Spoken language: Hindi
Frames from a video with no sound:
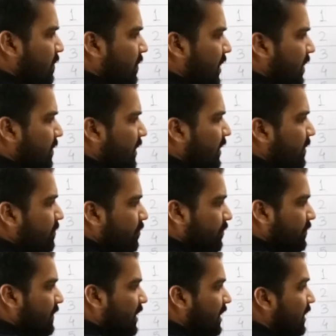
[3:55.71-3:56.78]
बराबर है
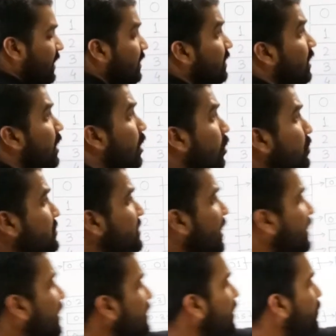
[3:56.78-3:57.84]
करेक्ट उसके
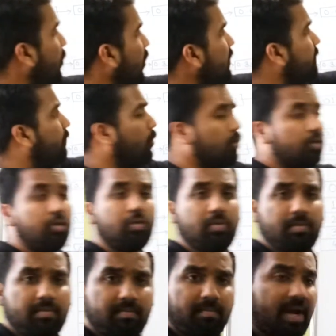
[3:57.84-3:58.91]
बाद आते हैं पॉइंट फोर टू
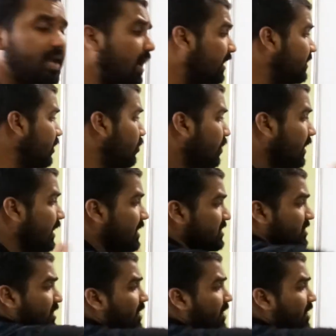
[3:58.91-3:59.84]
भाई हदी हो गई लिस्ट